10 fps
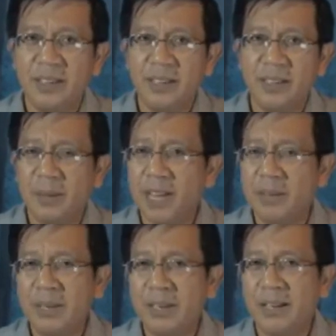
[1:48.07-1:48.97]
At
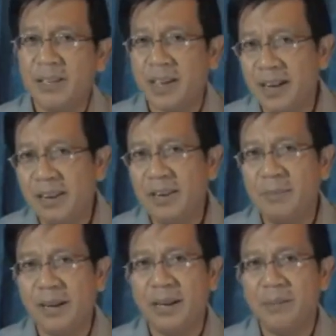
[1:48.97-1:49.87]
maraming kasal,
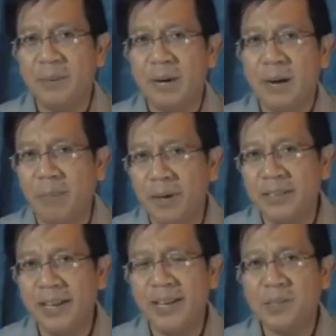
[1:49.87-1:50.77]
maraming mga
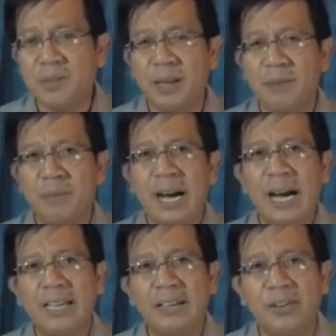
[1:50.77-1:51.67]
birthdays, maraming
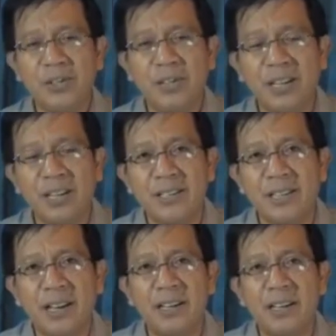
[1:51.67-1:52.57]
mga anniversaries
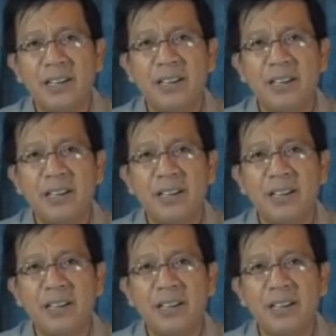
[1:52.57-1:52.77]
na